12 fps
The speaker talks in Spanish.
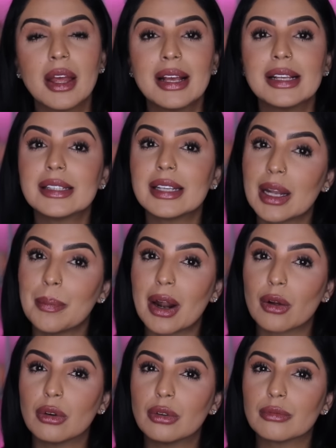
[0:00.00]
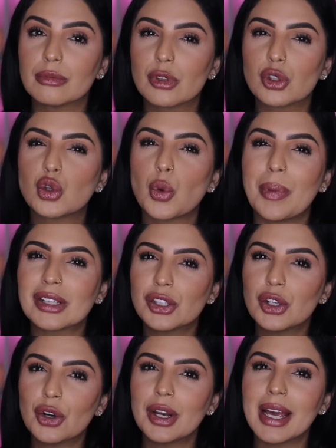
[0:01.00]
Sin embargo, su
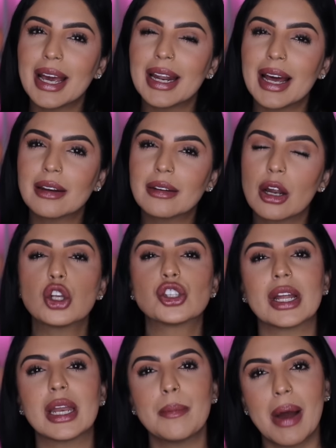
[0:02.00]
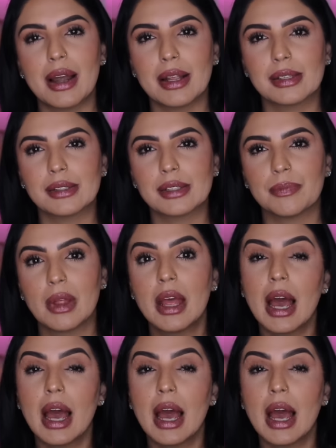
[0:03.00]
pasión eran los animales,